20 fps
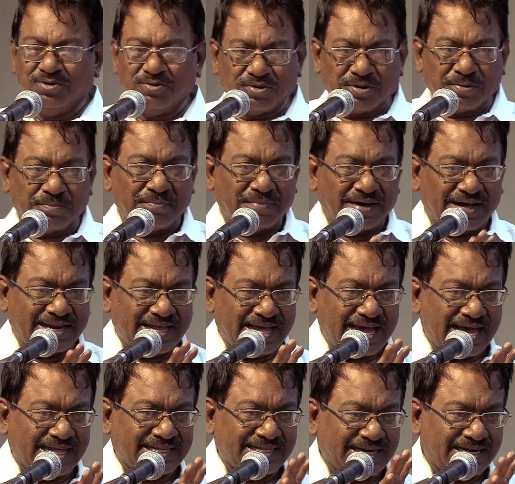ஒரு
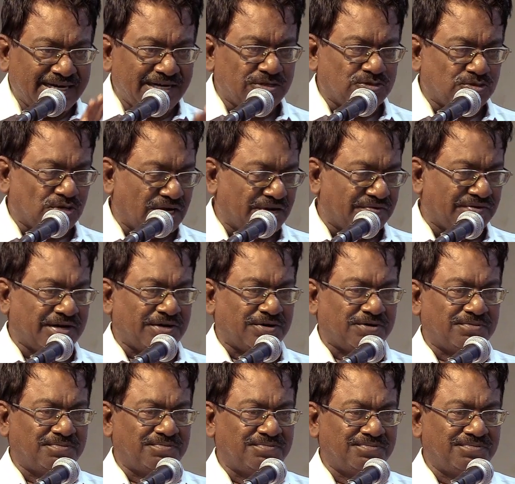மரியாதை என்று சொல்ல
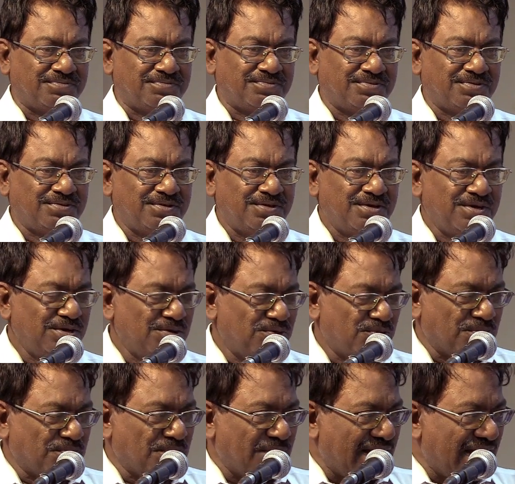வேண்டும்
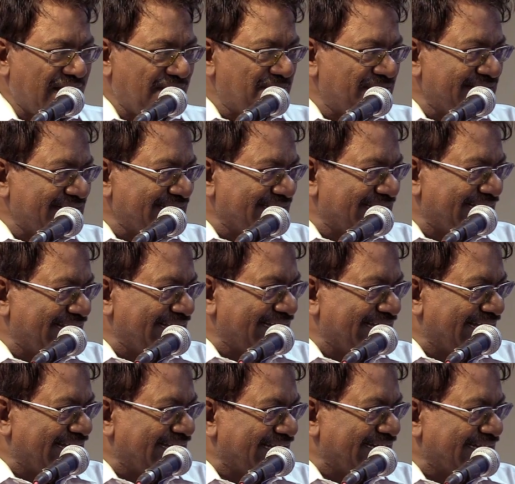ஒரு மாமனிதர்
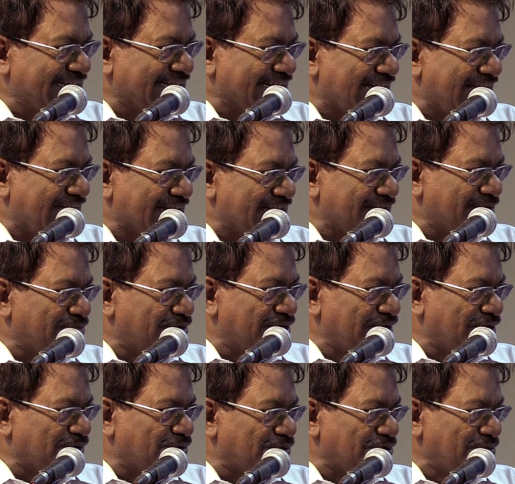இங்கே இருக்கிறார்
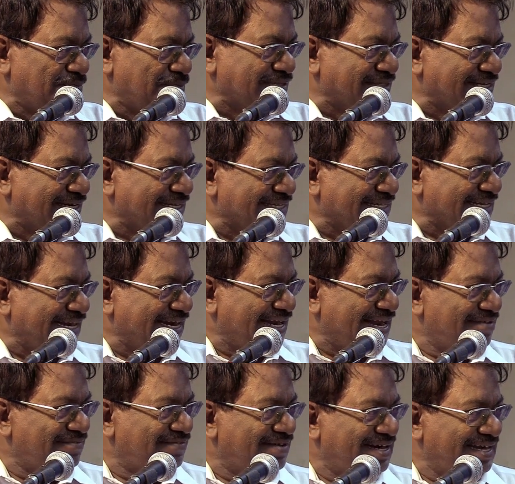நம்முடைய குறும்புத்தனத்தை
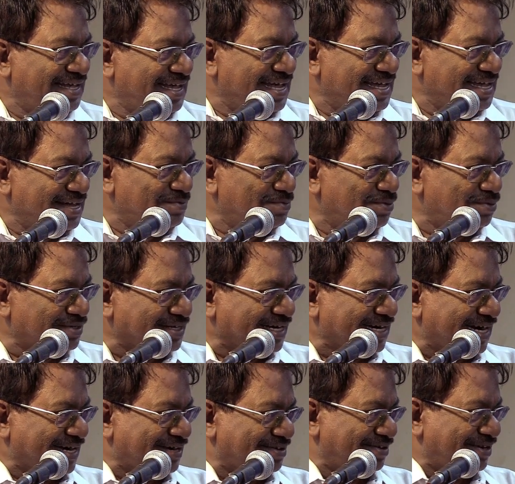எல்லாம் வெளியேயே மூட்டை
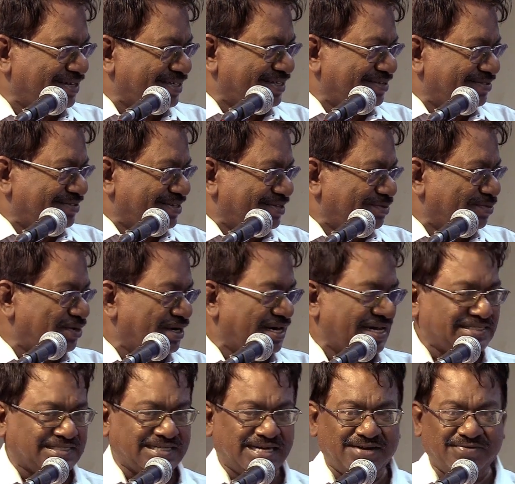கேட்டு வைத்து வைத்து
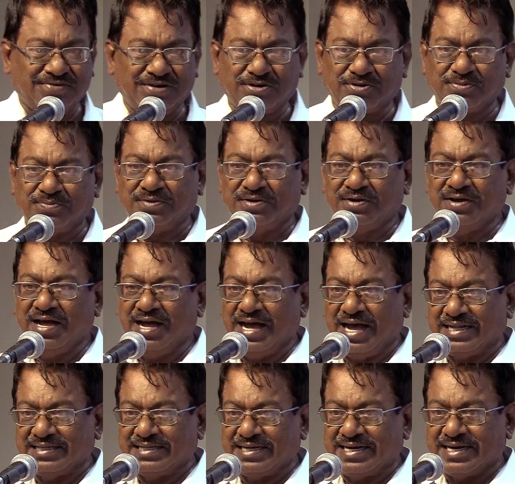உள்ளே செல்ல வேண்டும்
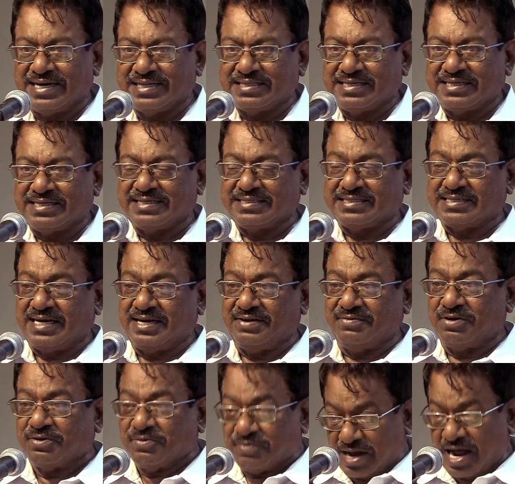அந்த இடத்திற்கு செல்ல
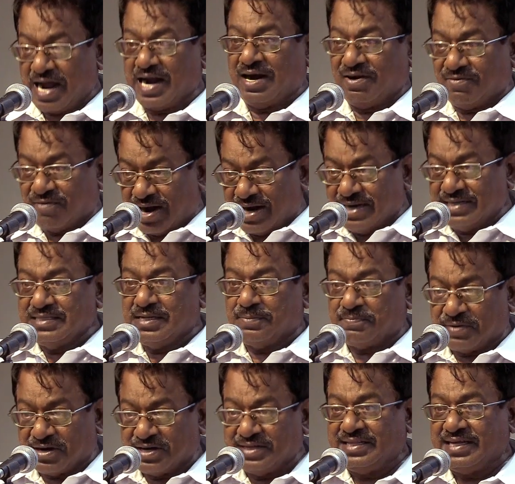வேண்டும் நாங்கள் வாழ்ந்த
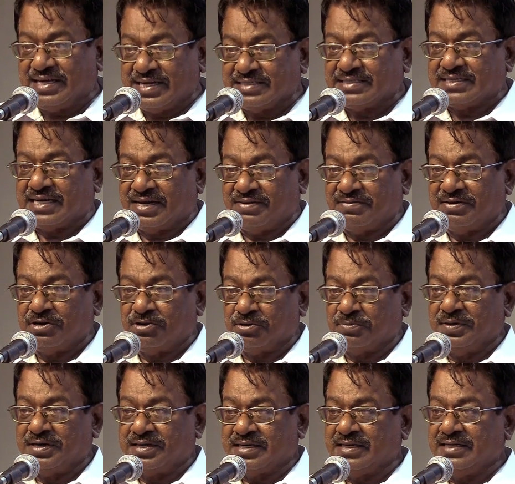பகுதிக்கு செல்ல
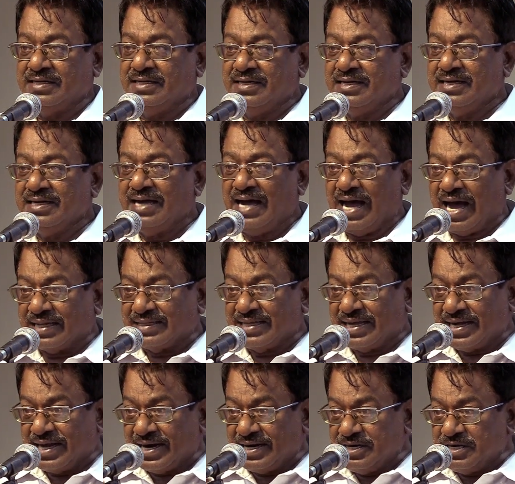வேண்டும் என்று அந்த
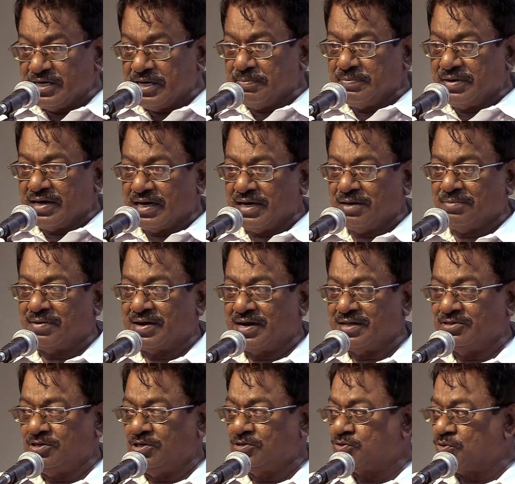எண்ணம் எங்கள்
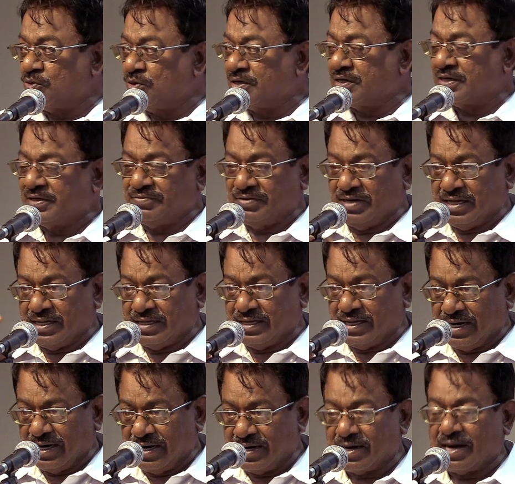மனதில்
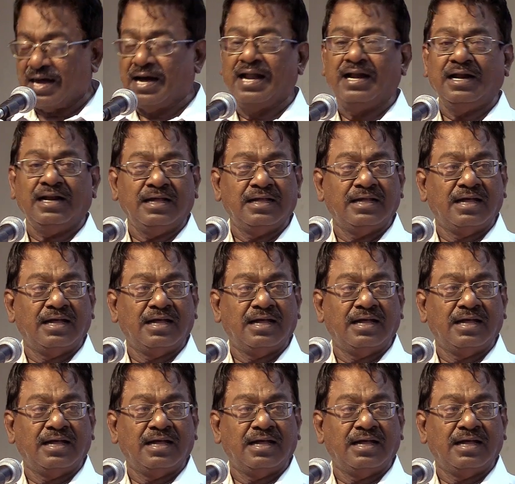தோன்றவில்லை என்றால்